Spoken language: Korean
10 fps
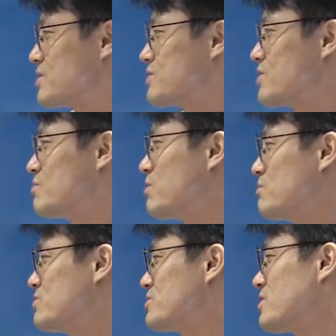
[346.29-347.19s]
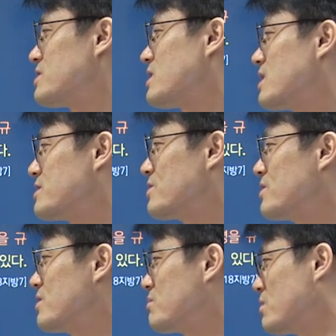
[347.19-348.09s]
정년은 법률로 정한다
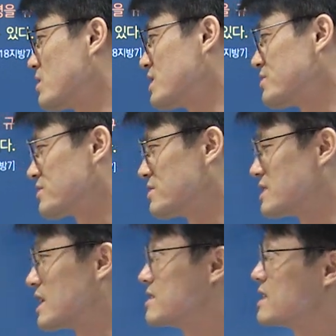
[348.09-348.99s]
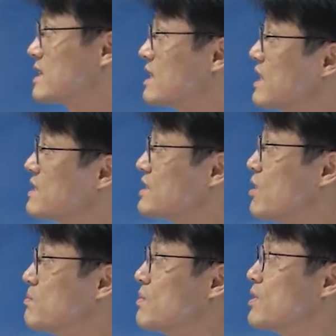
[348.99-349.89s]
해서 법관 정년제 자체가 이제
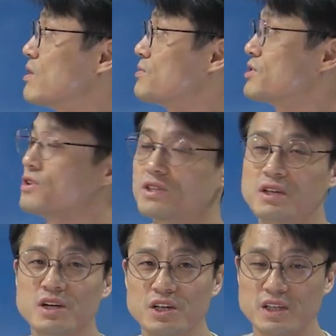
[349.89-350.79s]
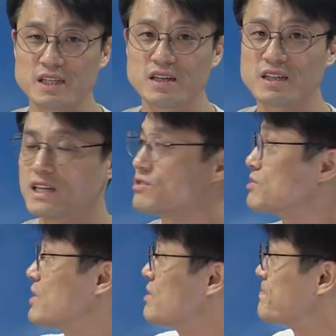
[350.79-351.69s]
헌법 이원 대상은
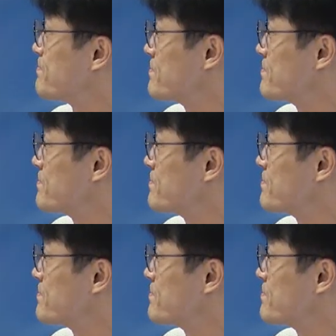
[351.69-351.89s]
아니고요.